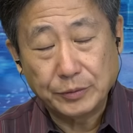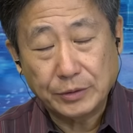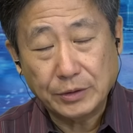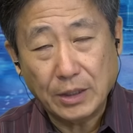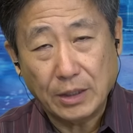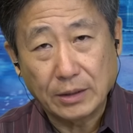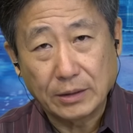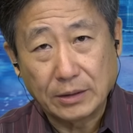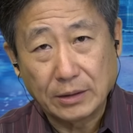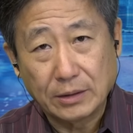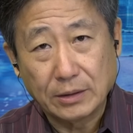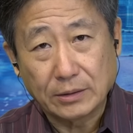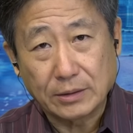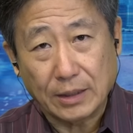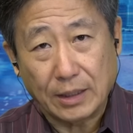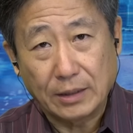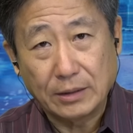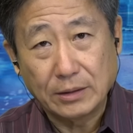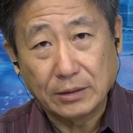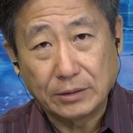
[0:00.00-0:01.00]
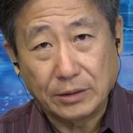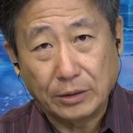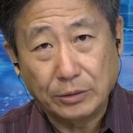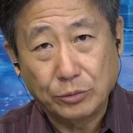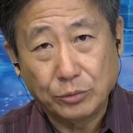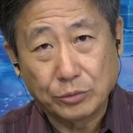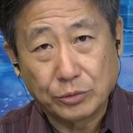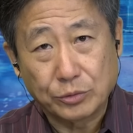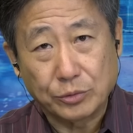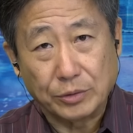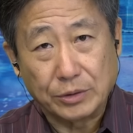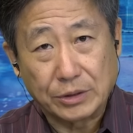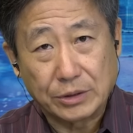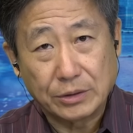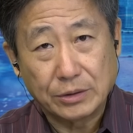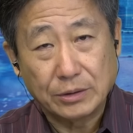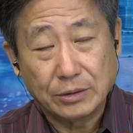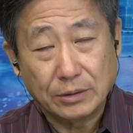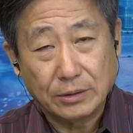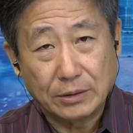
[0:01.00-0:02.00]
上一个财政年度损
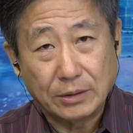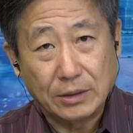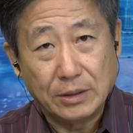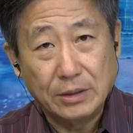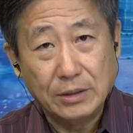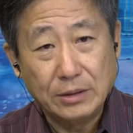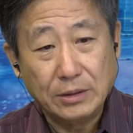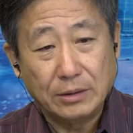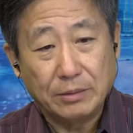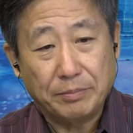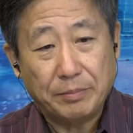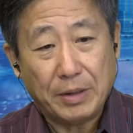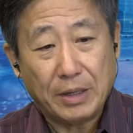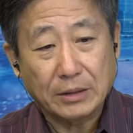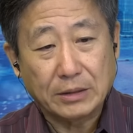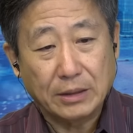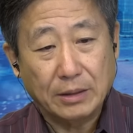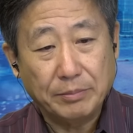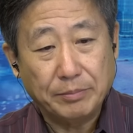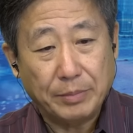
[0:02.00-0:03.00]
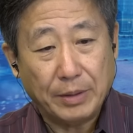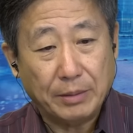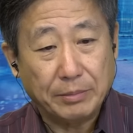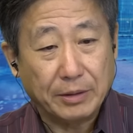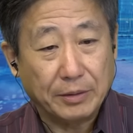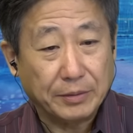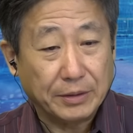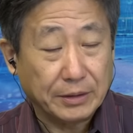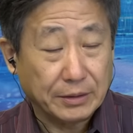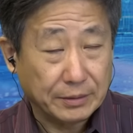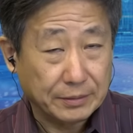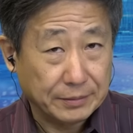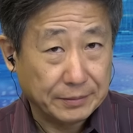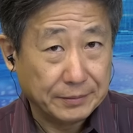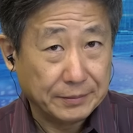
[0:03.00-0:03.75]
失1亿88,800万，